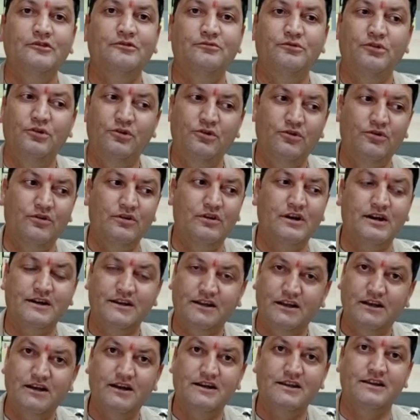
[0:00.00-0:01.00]
वो
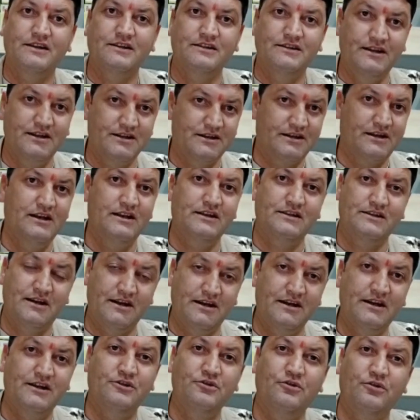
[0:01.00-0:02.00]
लड़ते लड़ते इस देश के लिए
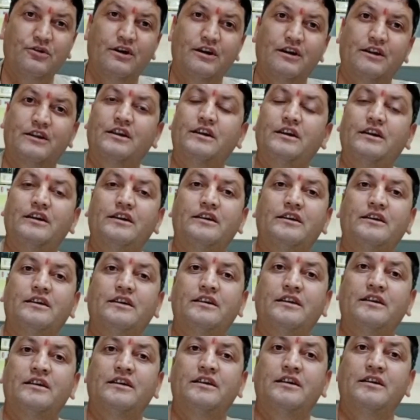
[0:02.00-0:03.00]
शहीद हो गए थे
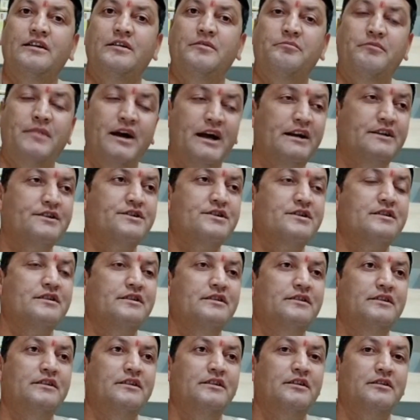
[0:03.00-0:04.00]
महज
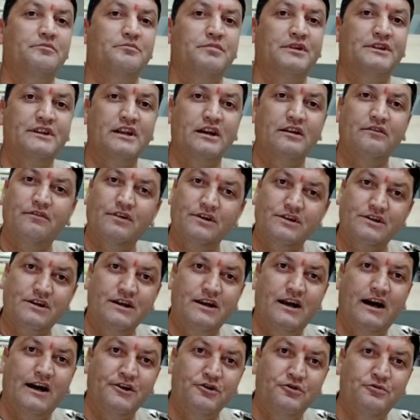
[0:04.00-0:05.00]
पंद्रह वर्ष
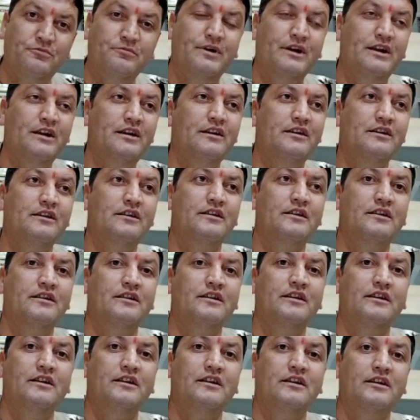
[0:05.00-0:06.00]
की आयु में
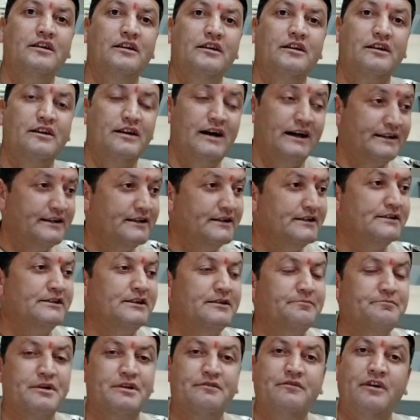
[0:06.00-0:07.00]
गांधी जी
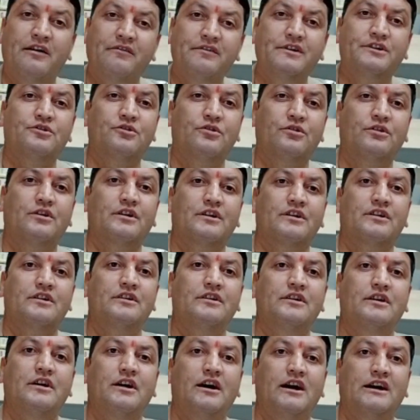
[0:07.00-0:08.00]
से प्रभावित होकर
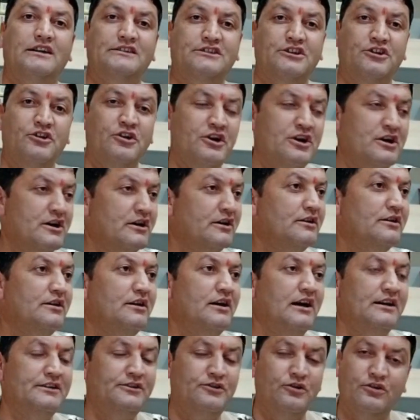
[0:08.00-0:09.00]

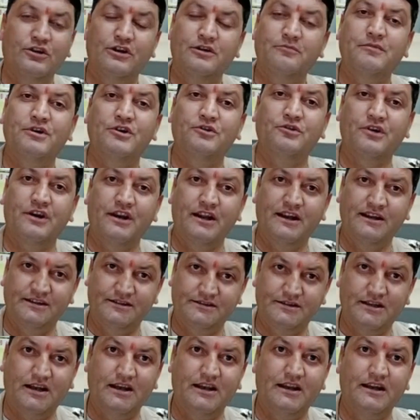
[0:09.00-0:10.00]
असहयोग आंदोलन में उन्होंने
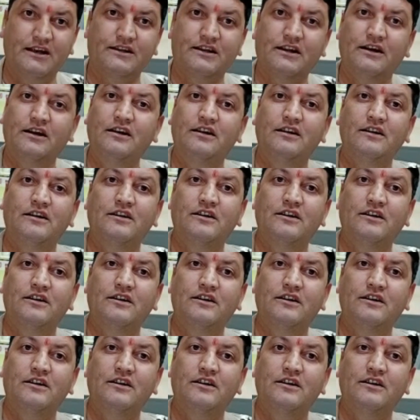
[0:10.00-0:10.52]
हिस्सा लिया था